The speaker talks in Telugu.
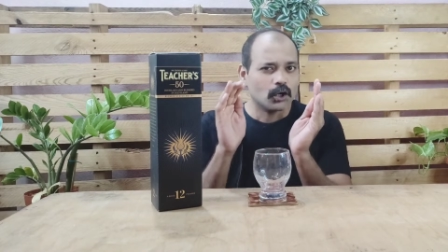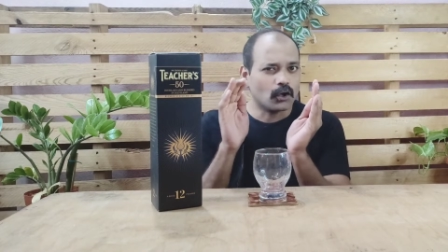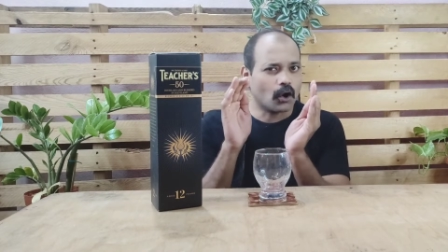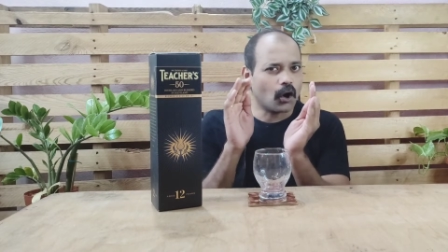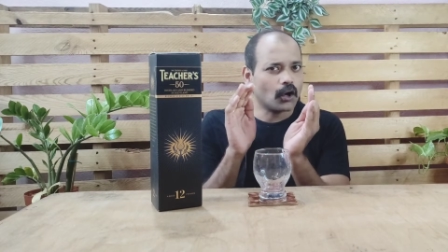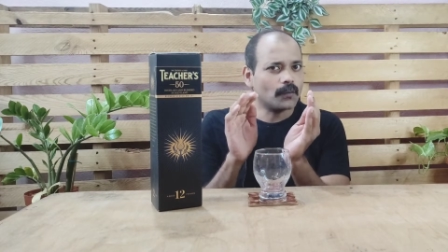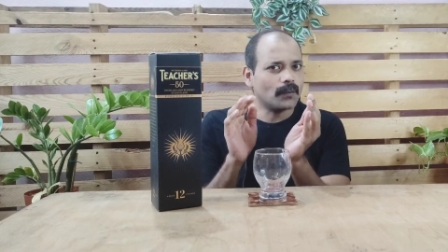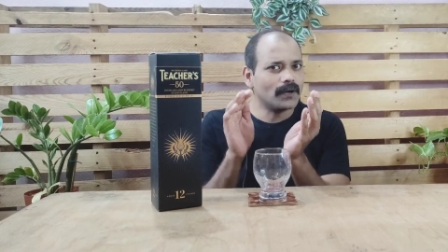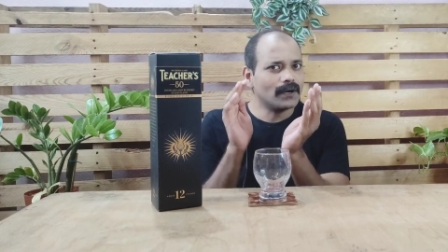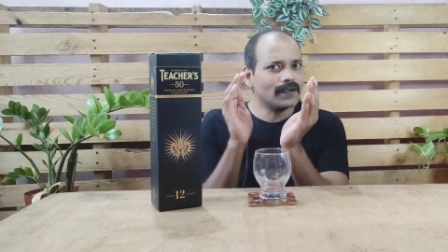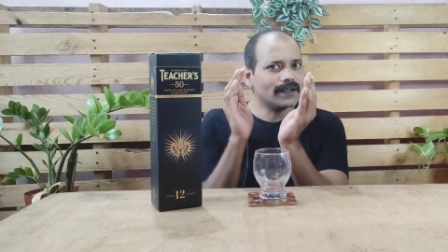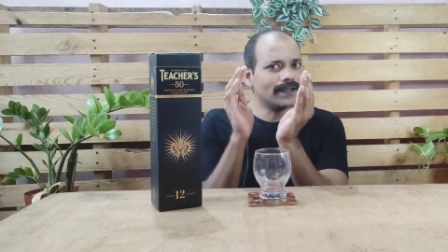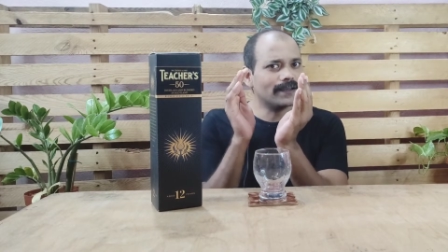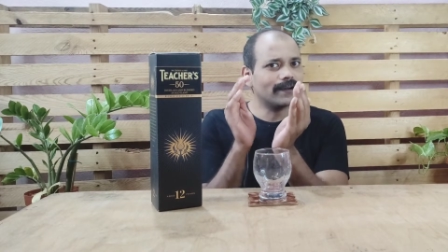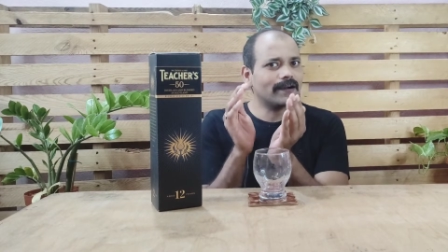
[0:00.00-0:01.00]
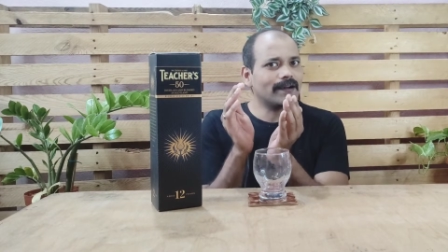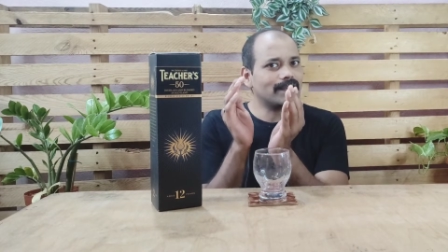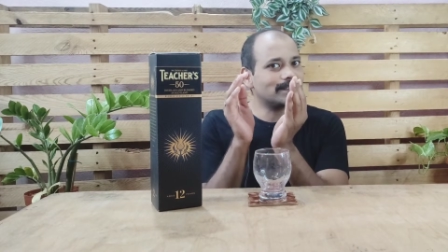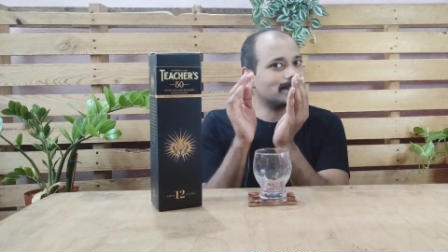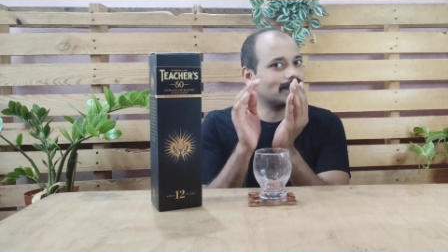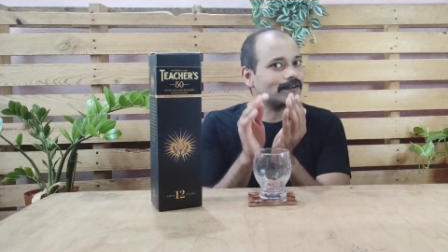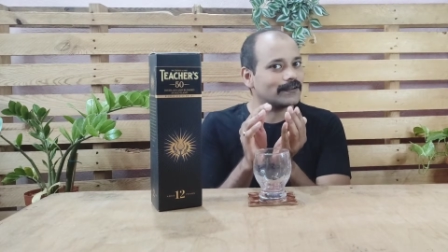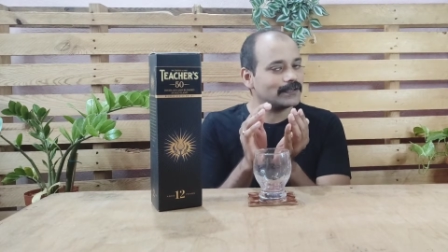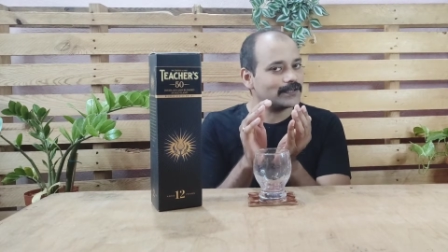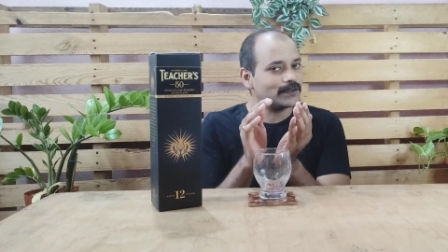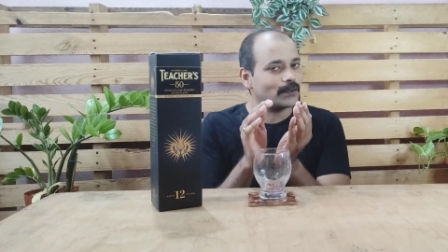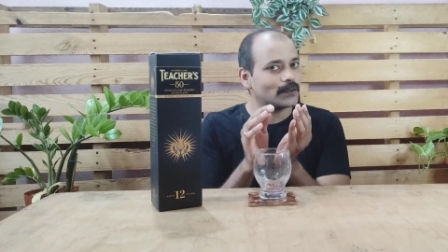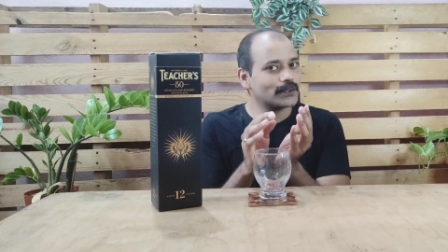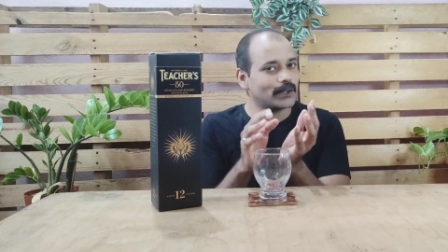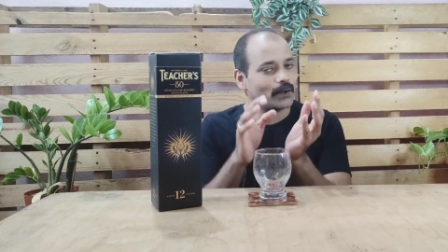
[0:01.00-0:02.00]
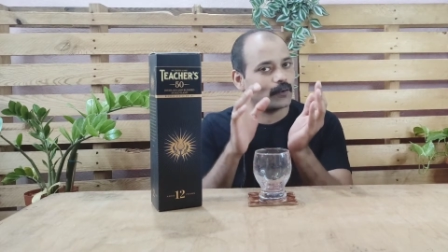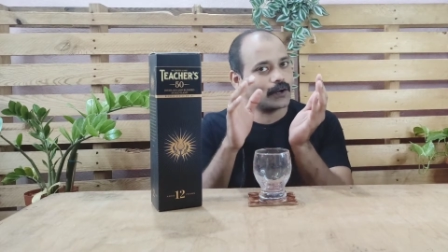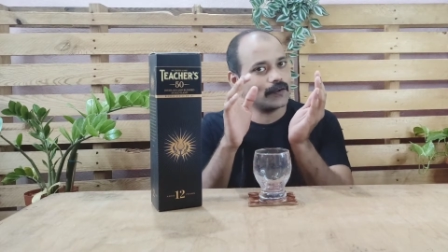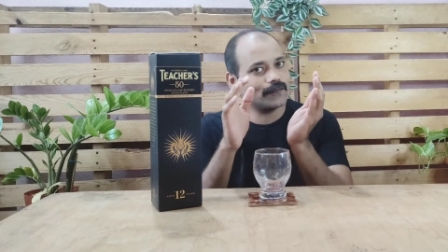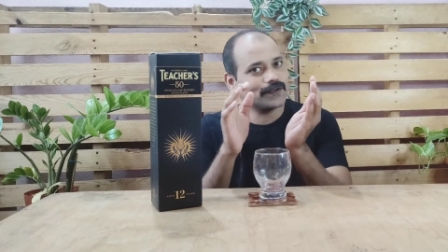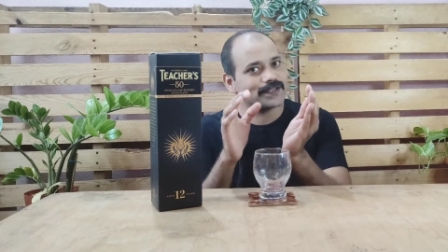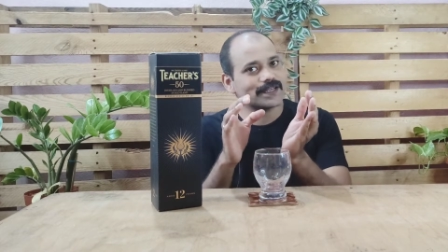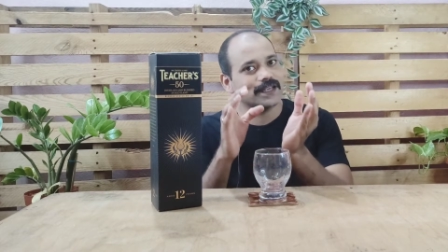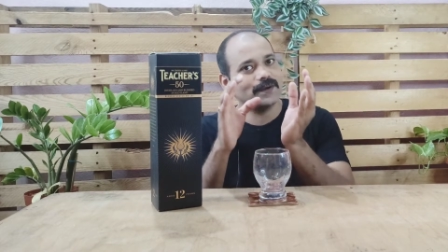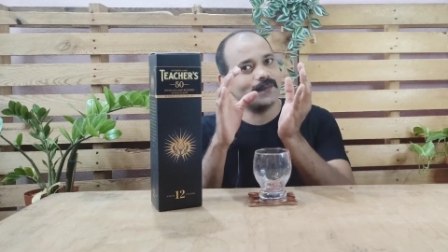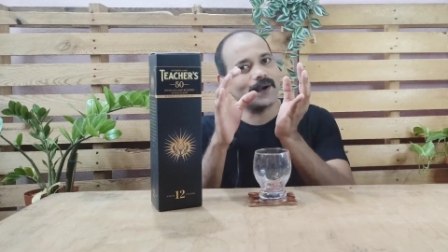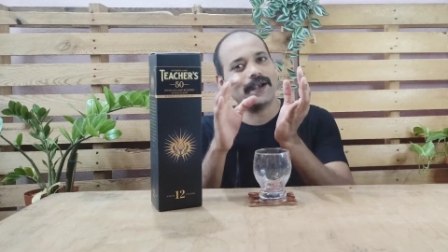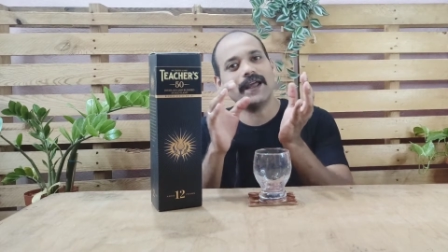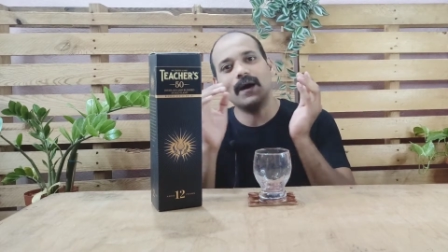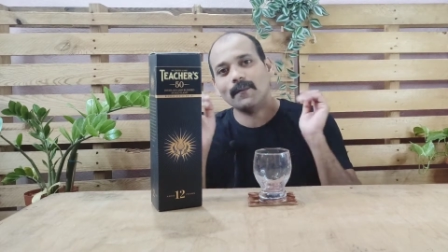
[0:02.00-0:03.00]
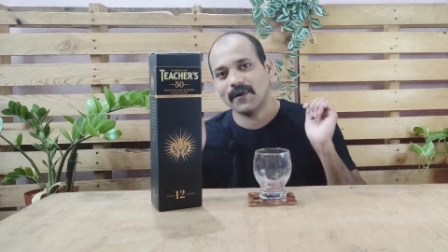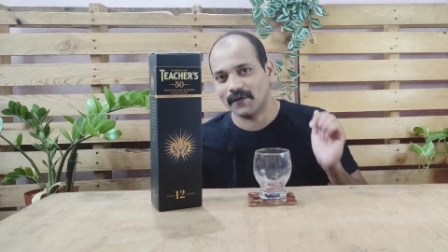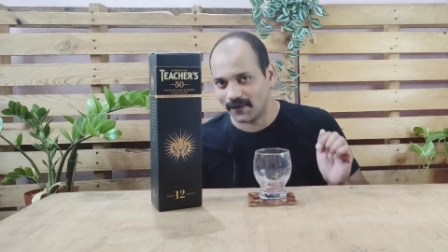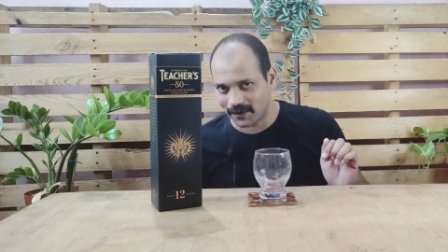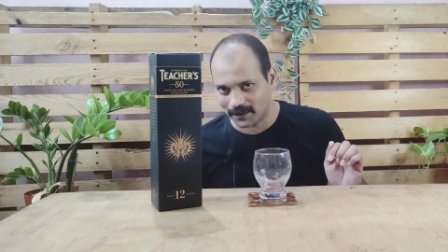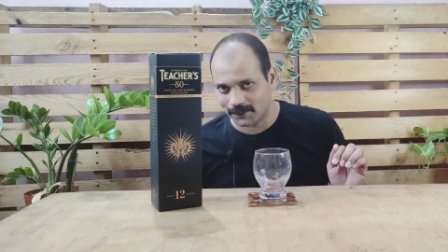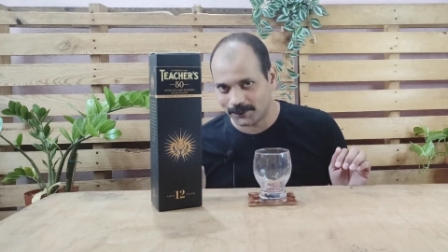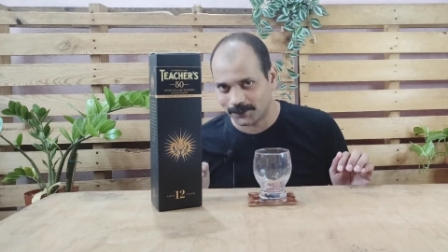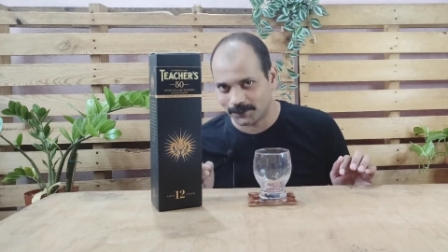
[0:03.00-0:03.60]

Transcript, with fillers: నార్మల్ కిరాణా జనరల్ స్టోర్స్లో కూడా విస్కీని పెట్టి అమ్మేవాళ్ళు